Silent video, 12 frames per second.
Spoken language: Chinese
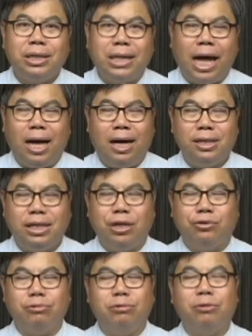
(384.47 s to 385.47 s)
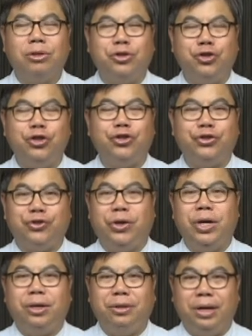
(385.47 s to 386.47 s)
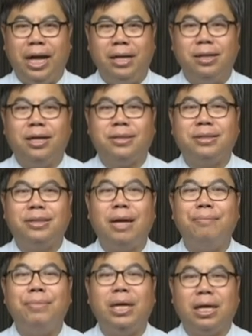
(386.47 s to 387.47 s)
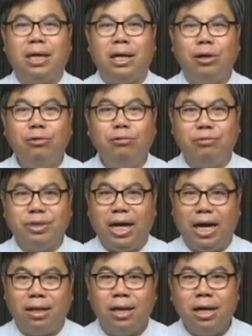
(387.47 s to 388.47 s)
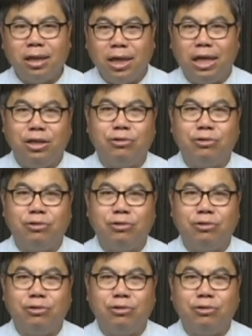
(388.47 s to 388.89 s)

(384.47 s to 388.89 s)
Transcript: 他耶稣直指人的生命路程，可以